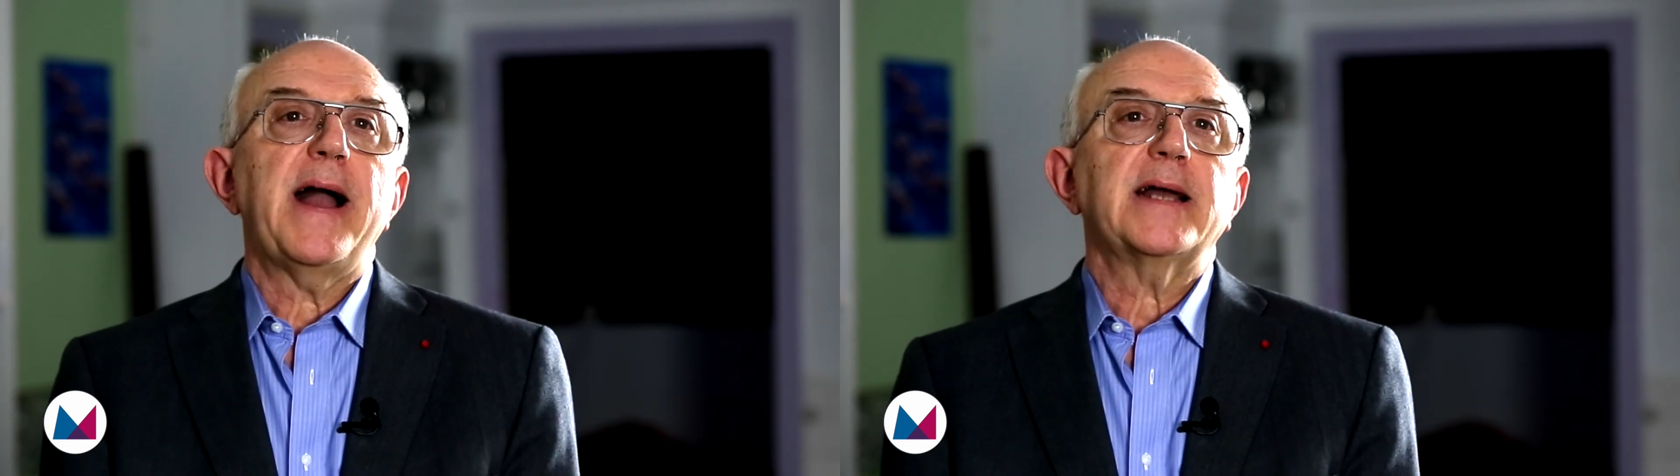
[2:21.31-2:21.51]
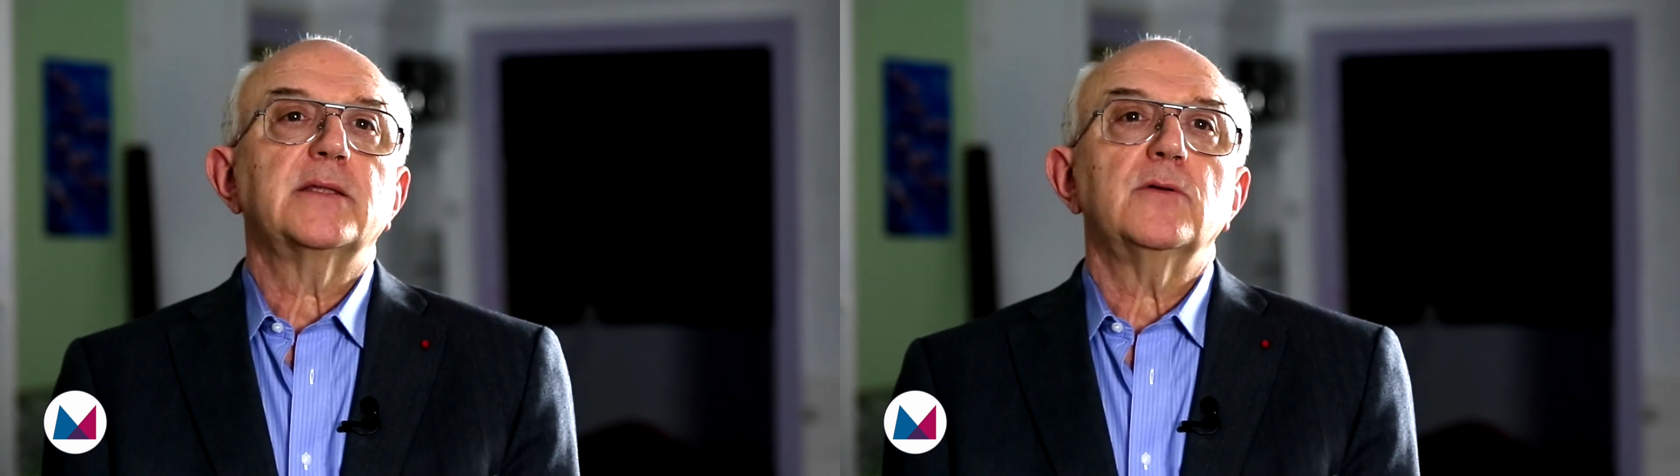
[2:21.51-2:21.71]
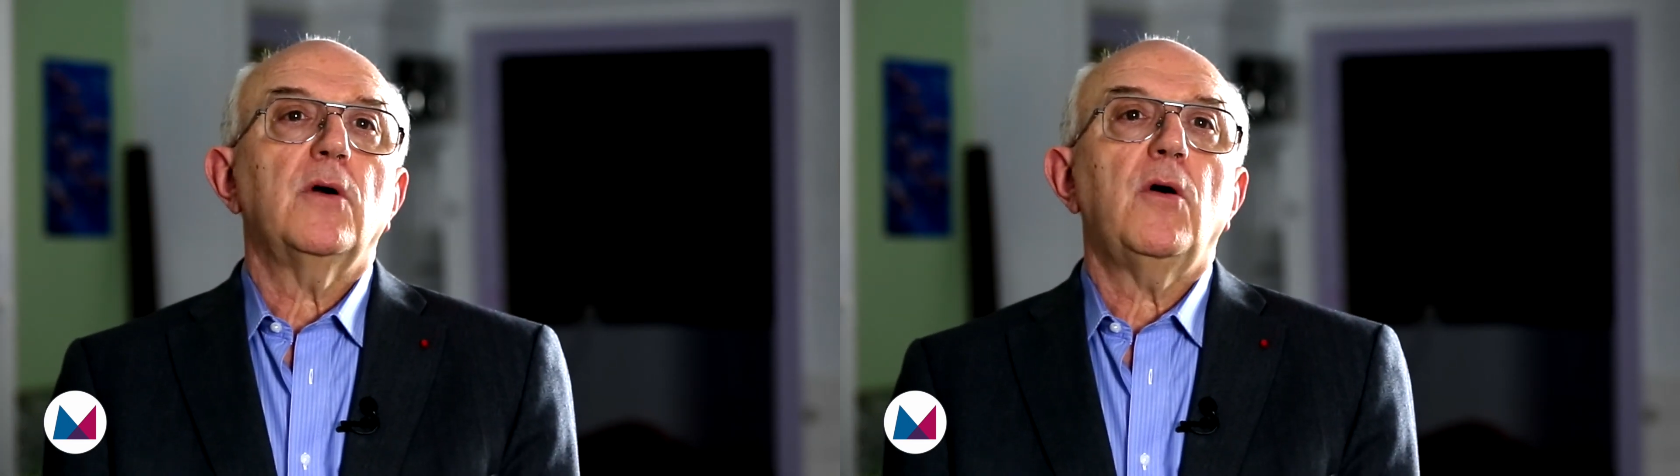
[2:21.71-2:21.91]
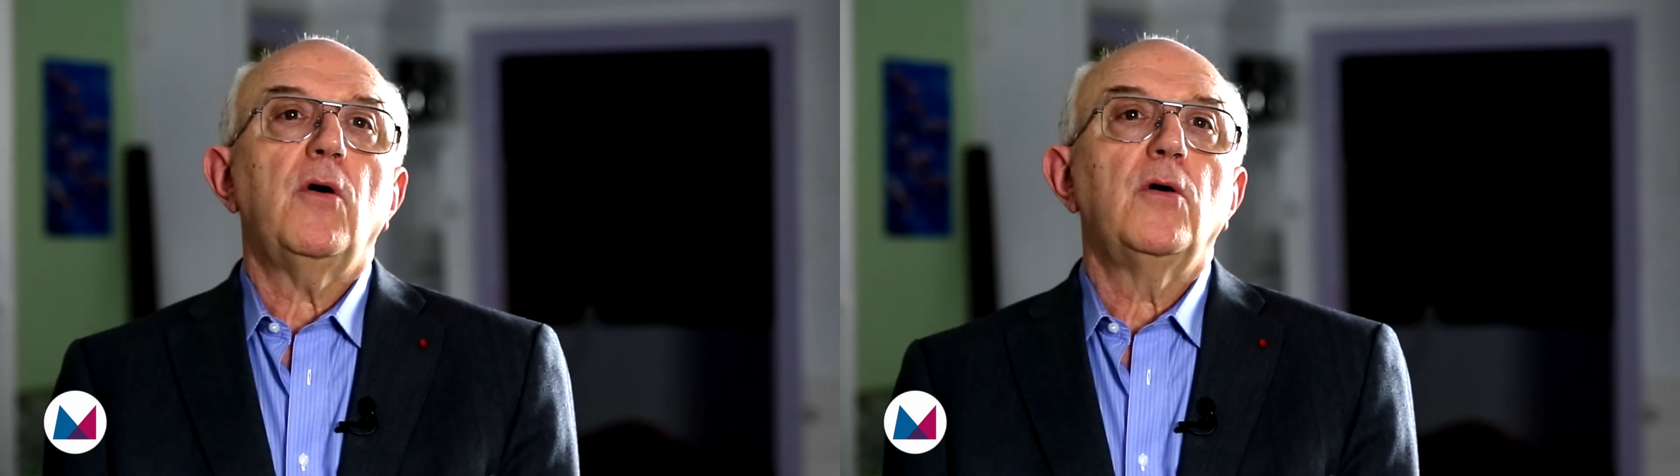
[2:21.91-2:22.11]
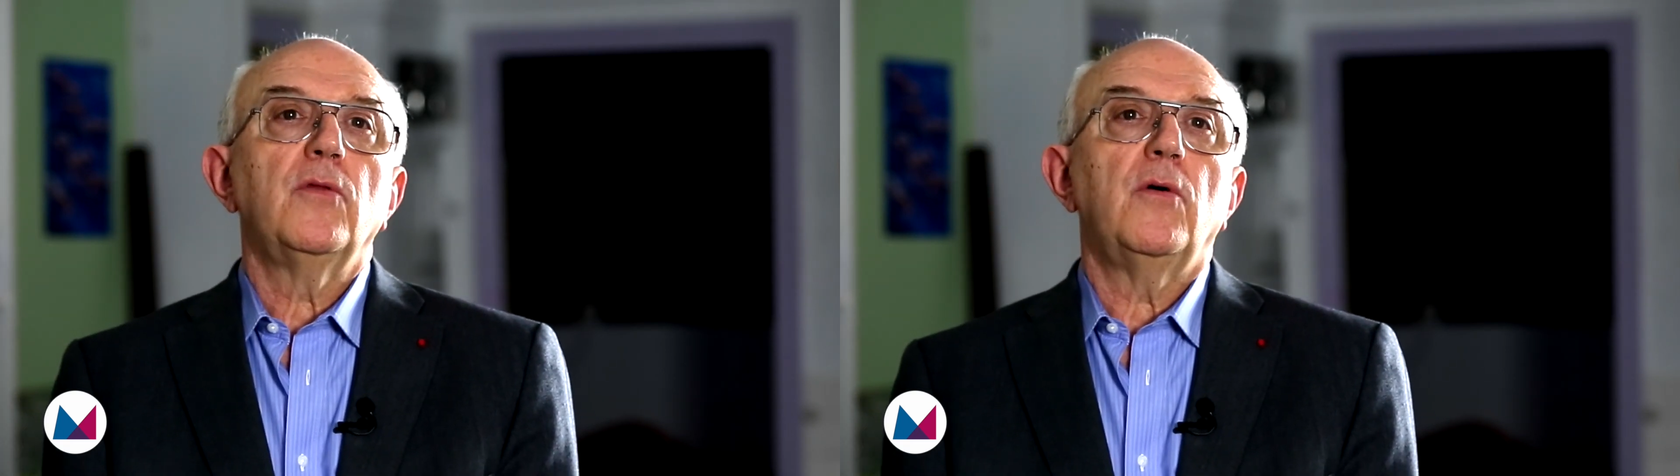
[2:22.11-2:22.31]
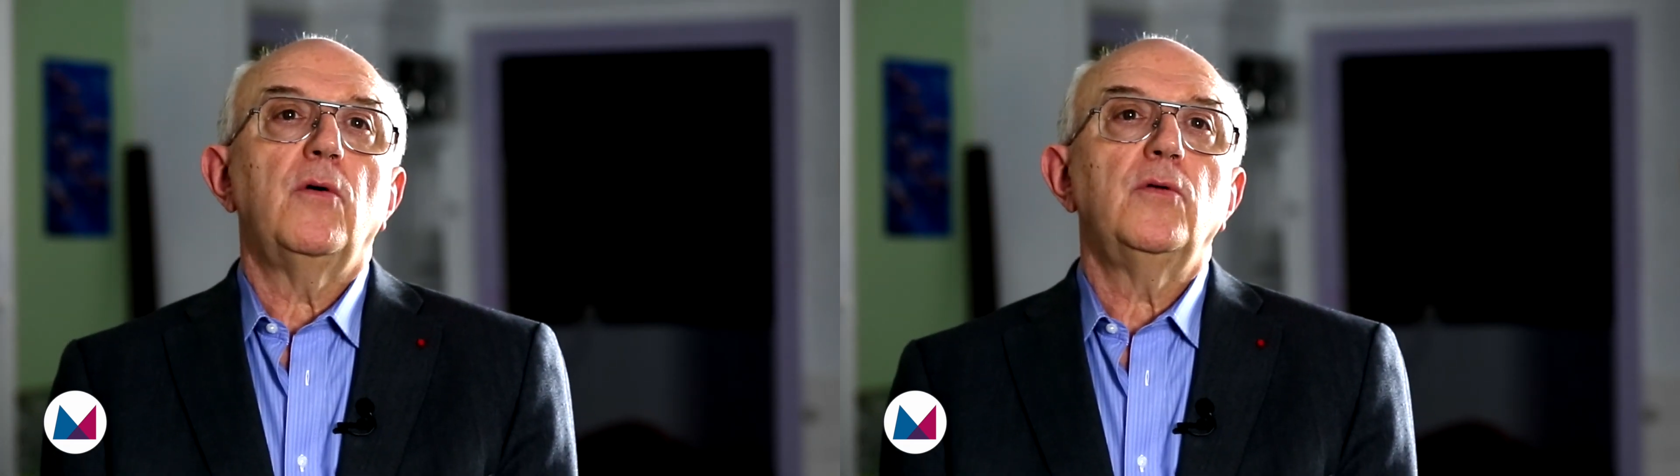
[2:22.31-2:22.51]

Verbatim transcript: Pacte rende